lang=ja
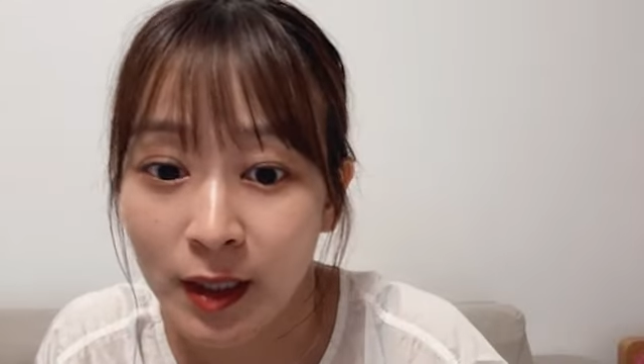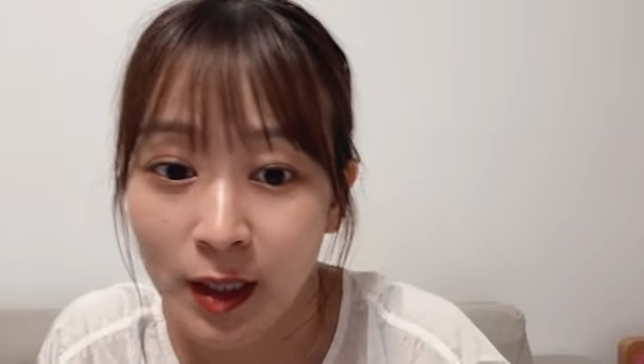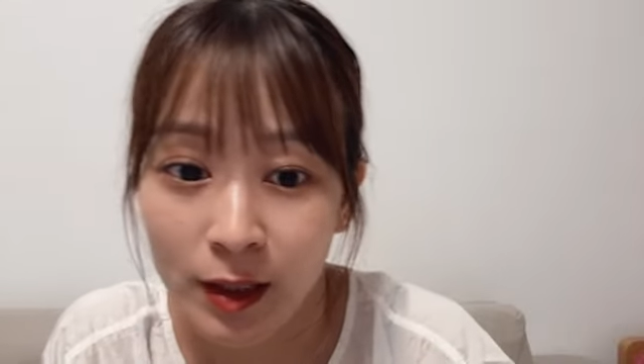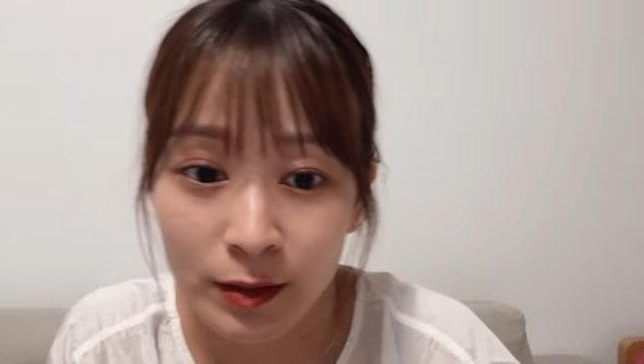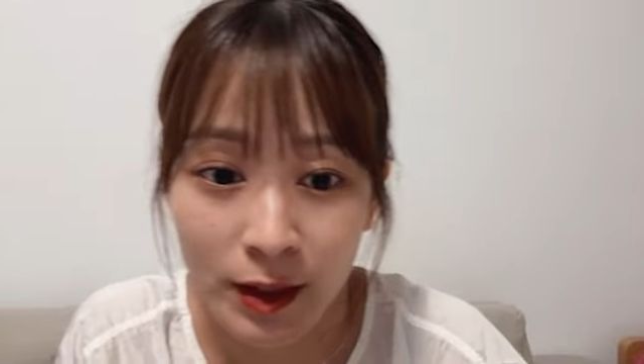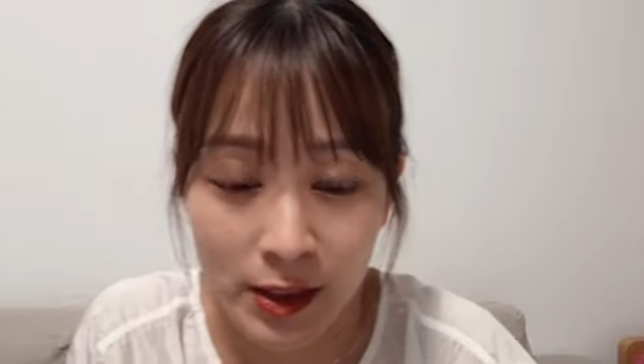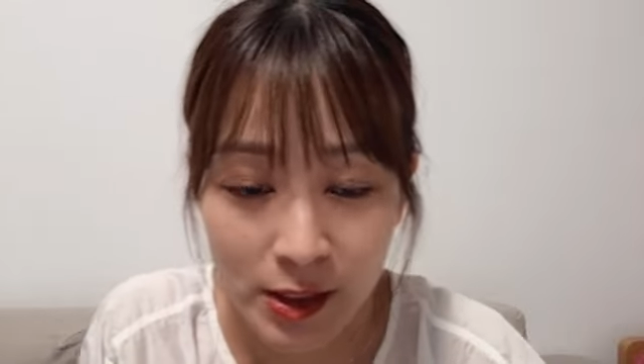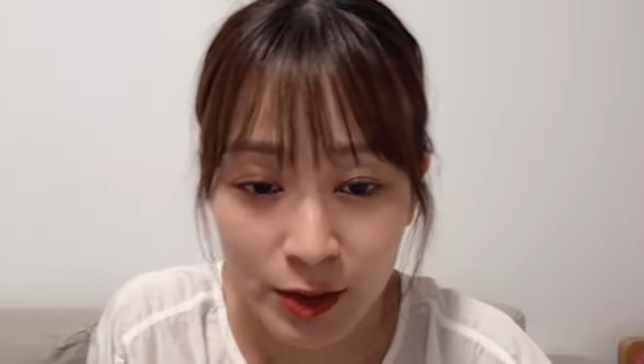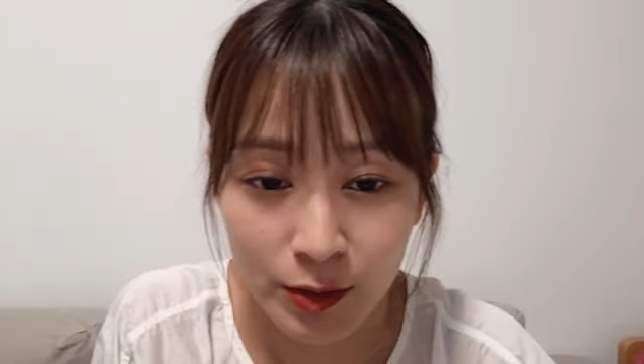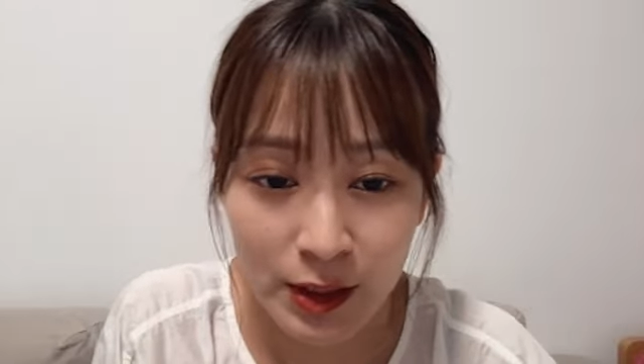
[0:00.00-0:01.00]
あるらし
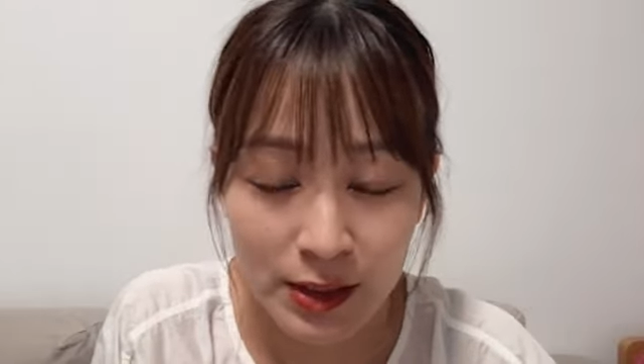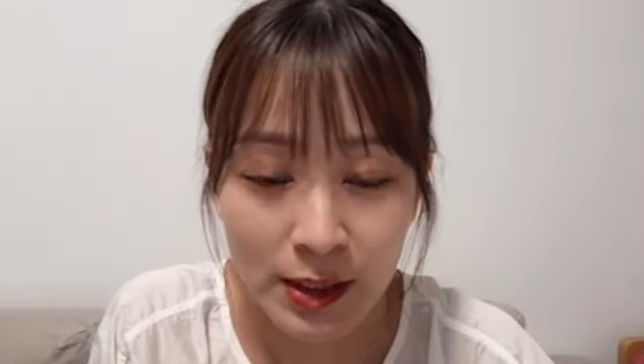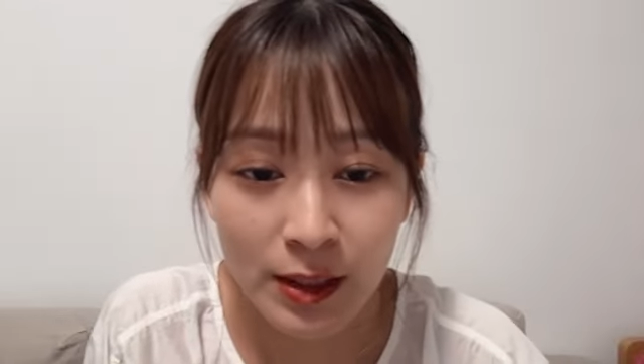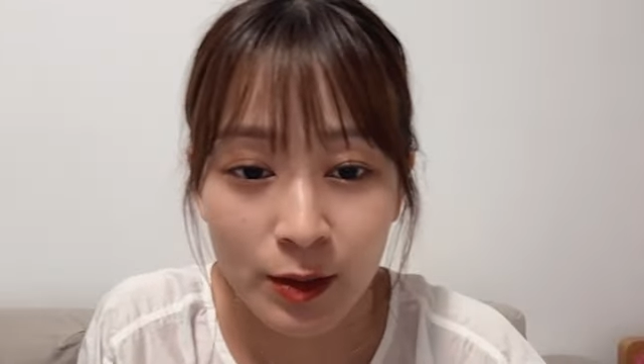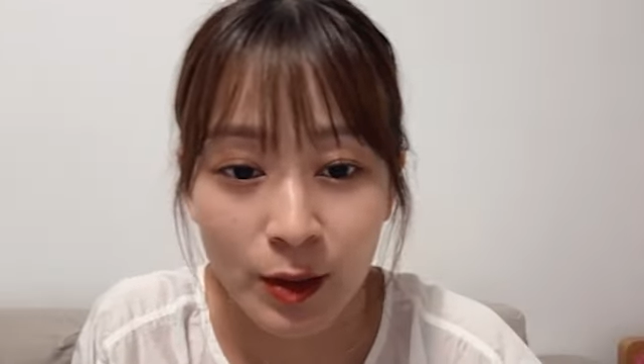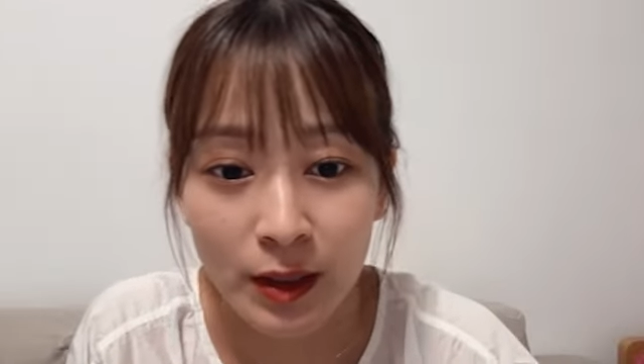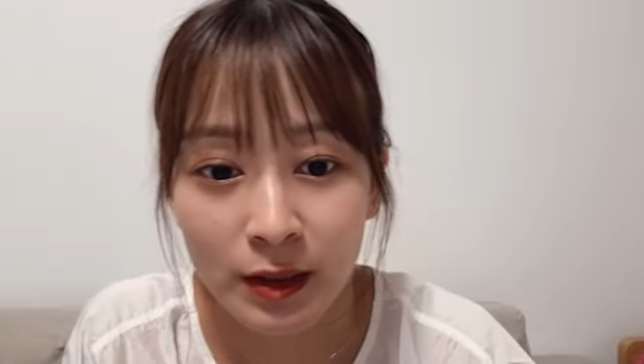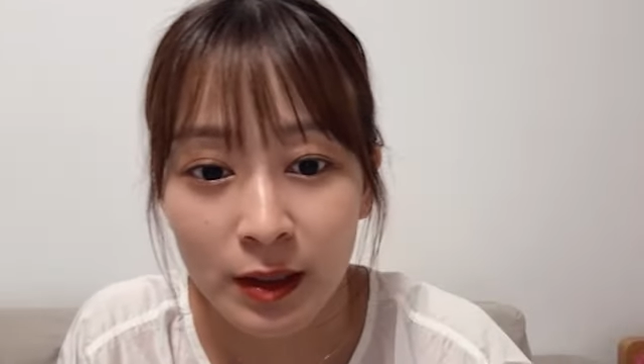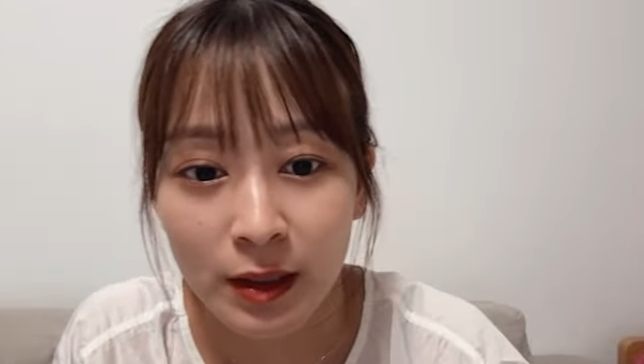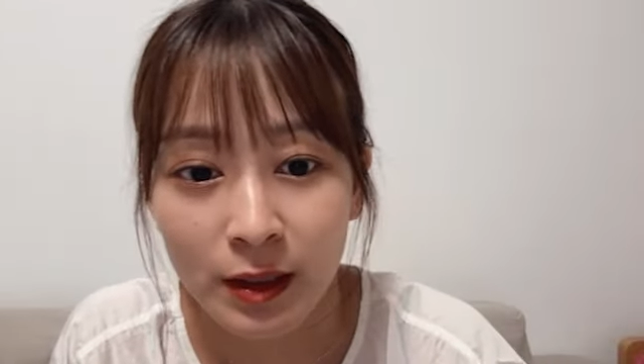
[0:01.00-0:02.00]
いのでぜひよかっ
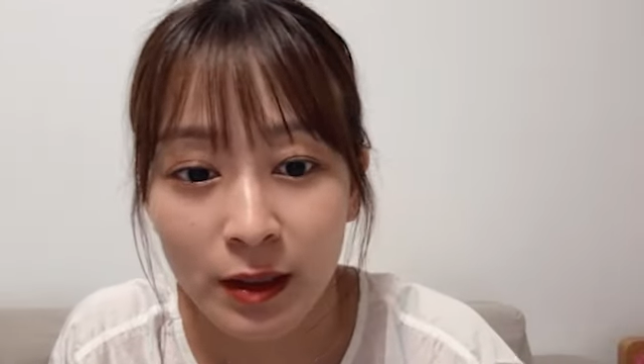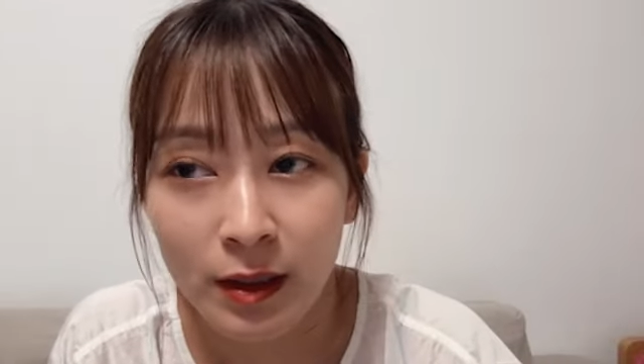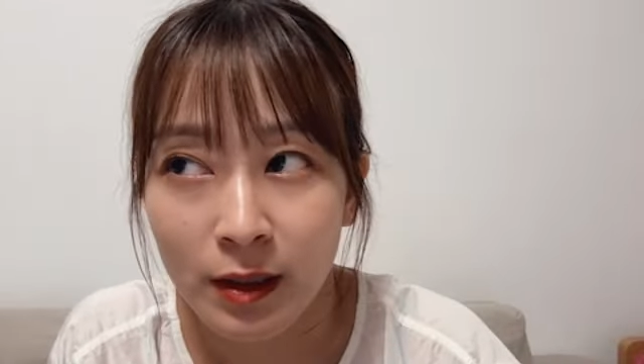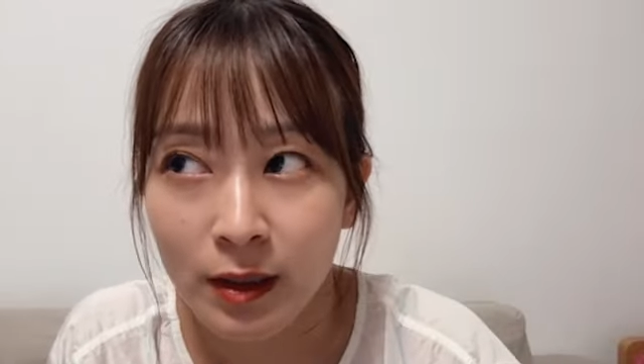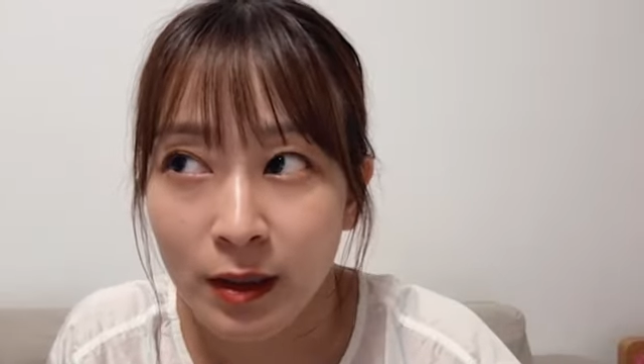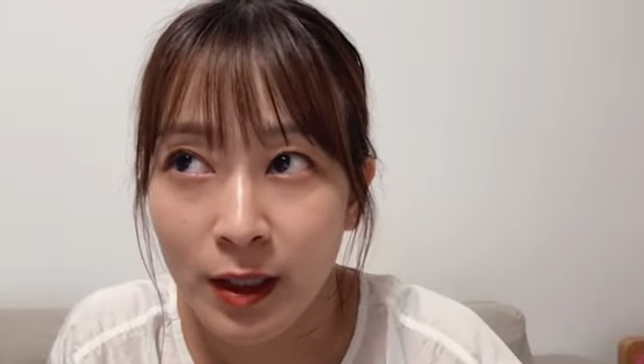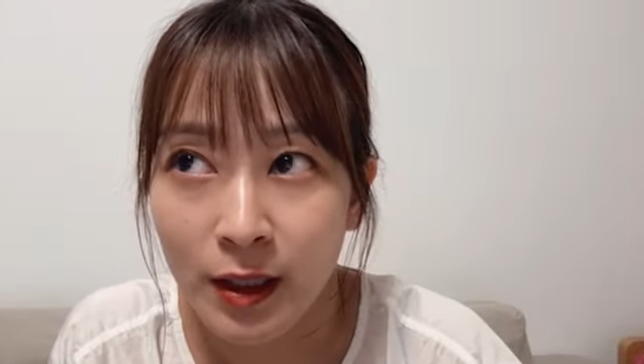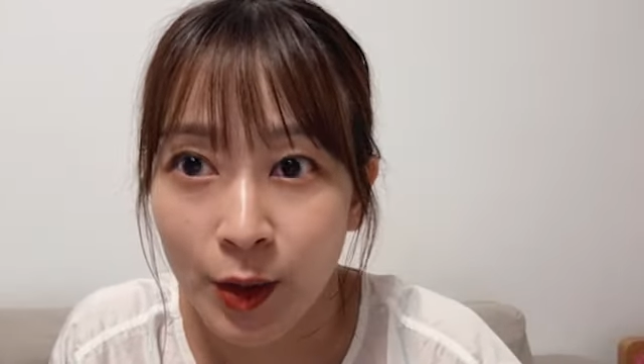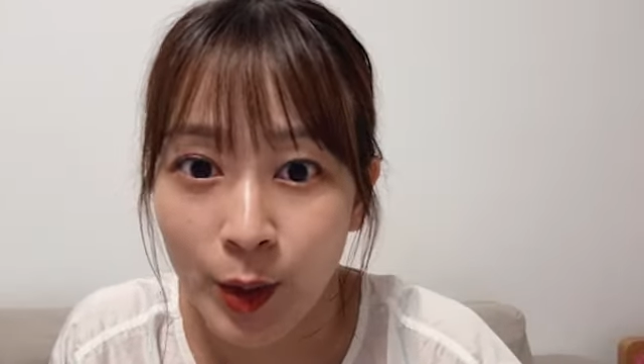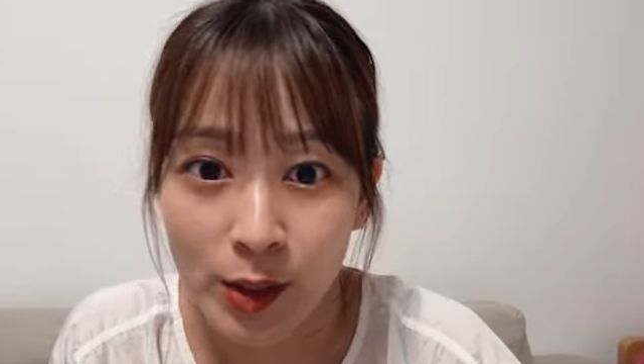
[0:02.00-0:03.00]
たら
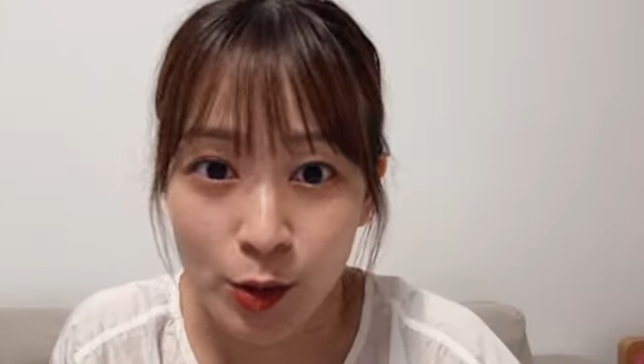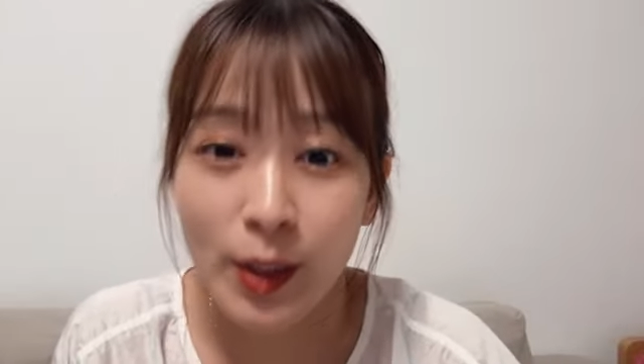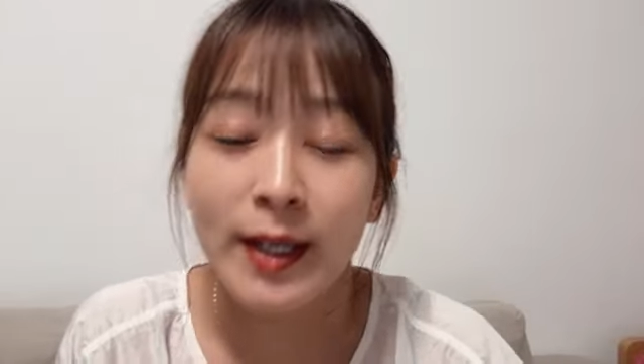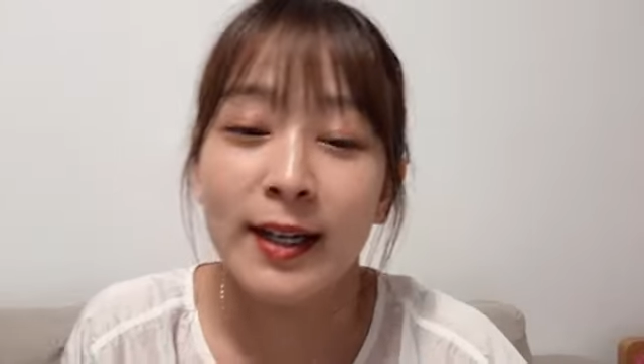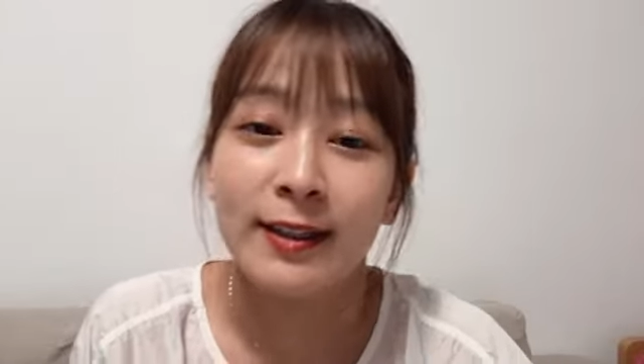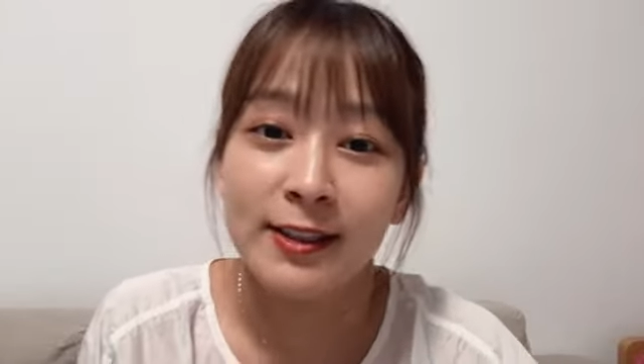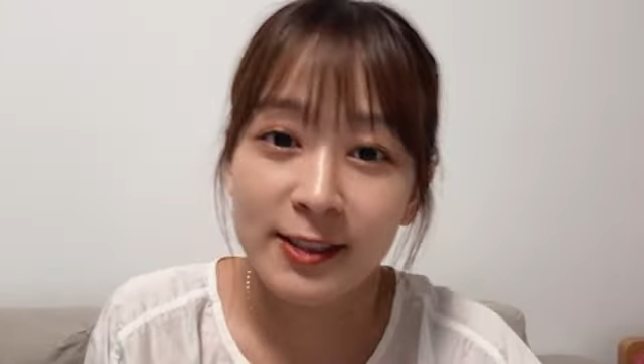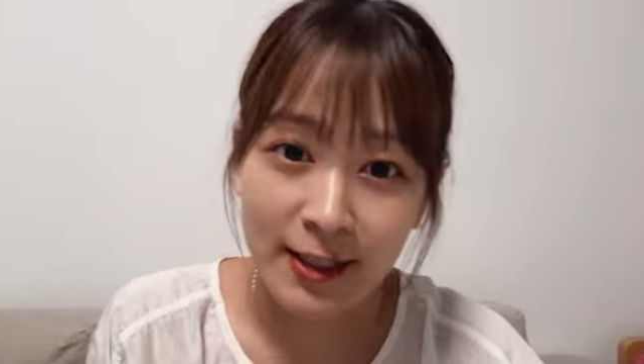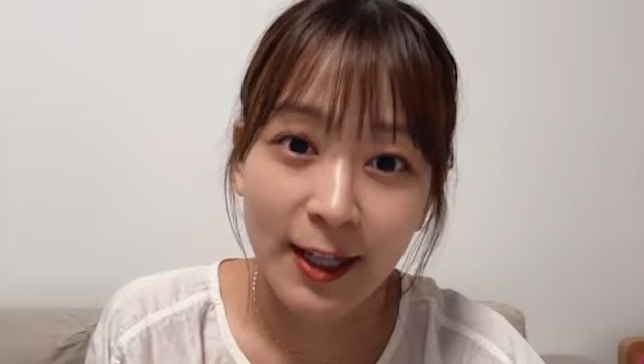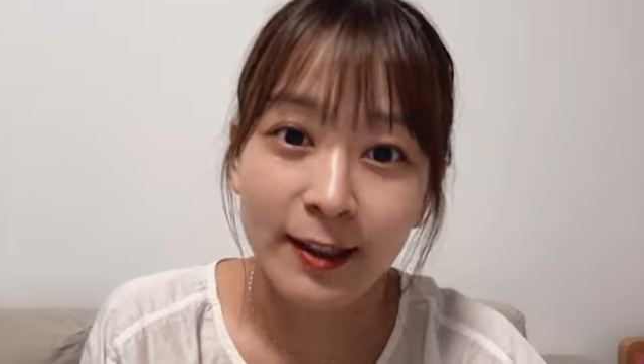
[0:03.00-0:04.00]
名古屋上映会で
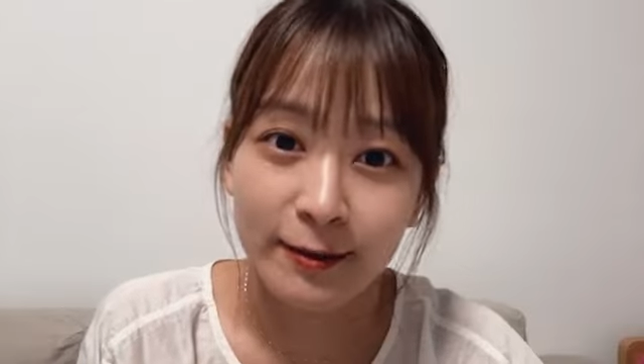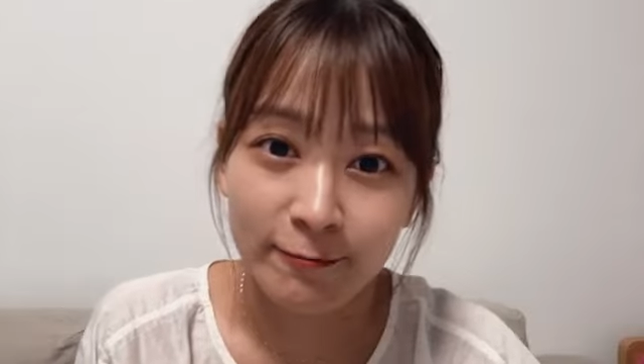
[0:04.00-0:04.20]
すね